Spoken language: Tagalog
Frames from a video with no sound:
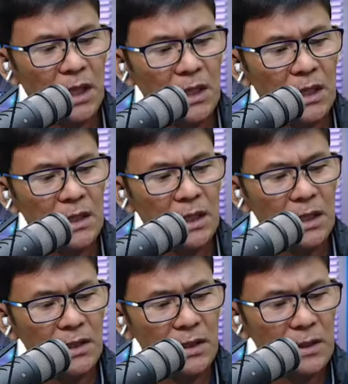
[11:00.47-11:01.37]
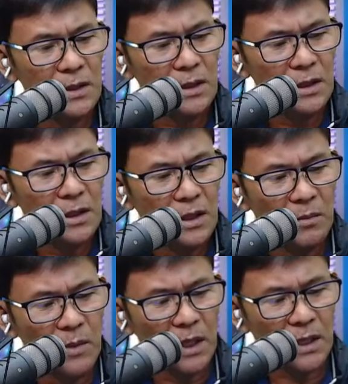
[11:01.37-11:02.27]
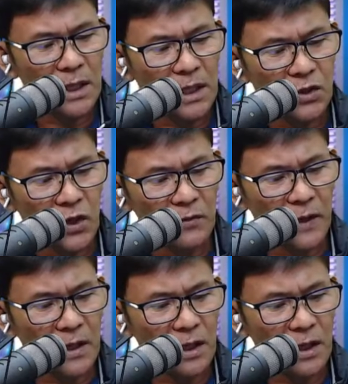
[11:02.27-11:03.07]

dahil yan. Margaret Rivera,